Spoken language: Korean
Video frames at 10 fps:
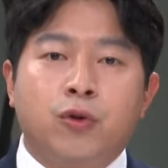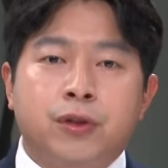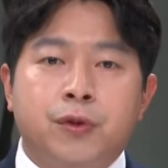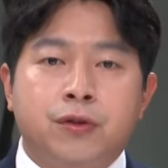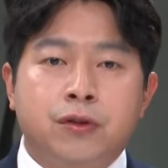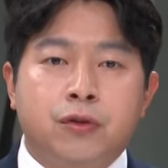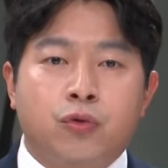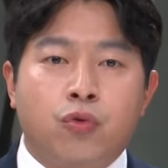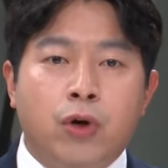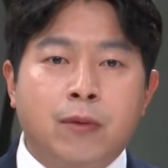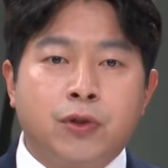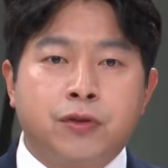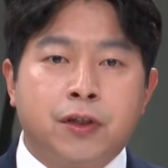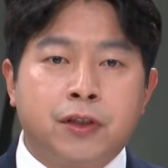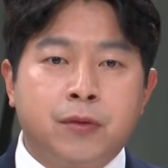보시면은 교감
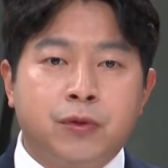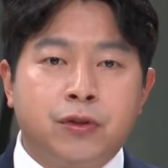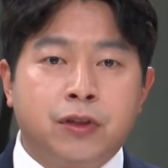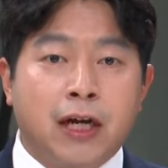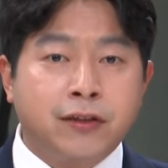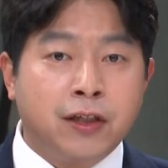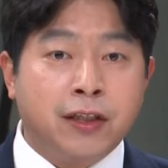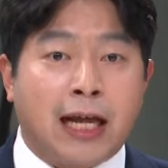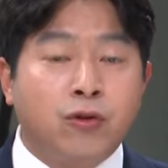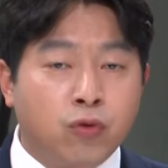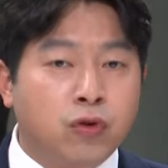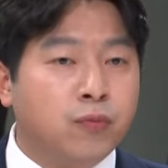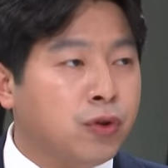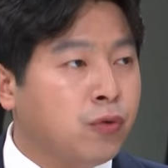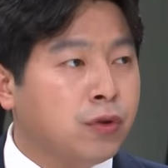선생님은 학생이
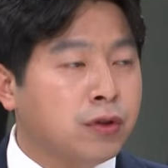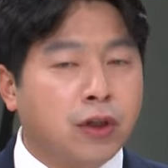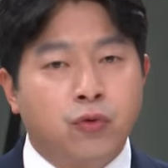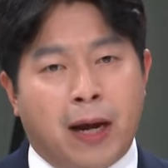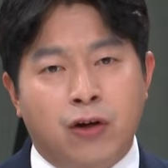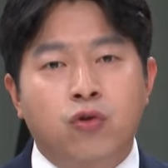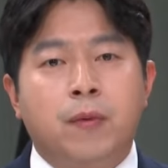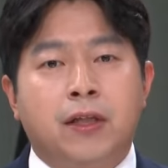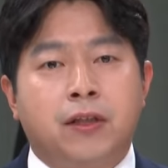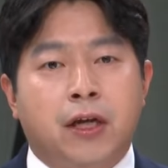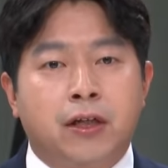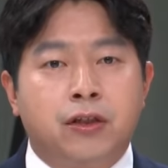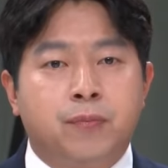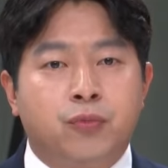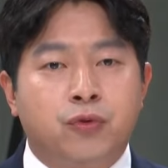난동을 부리고 있는데도 말로만
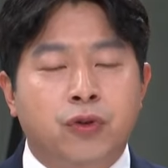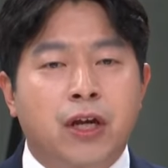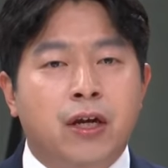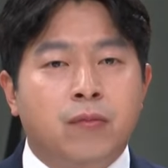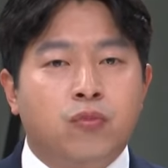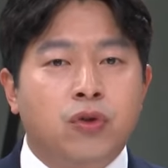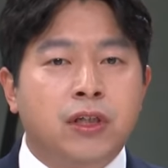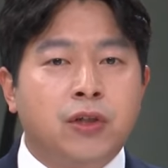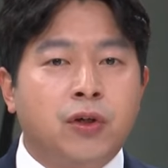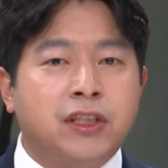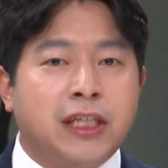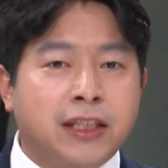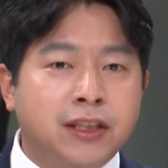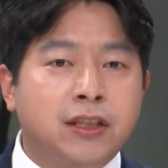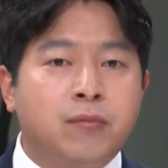타이를 뿐 물리적인
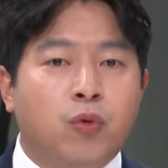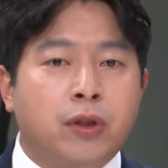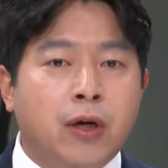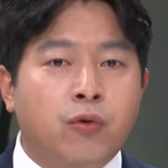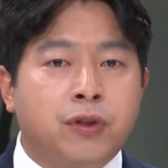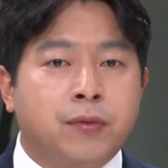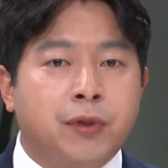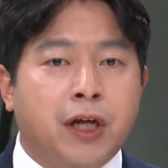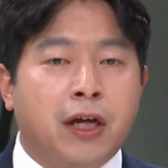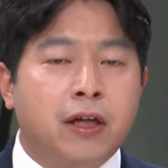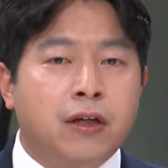제지를 못하고 있습니다.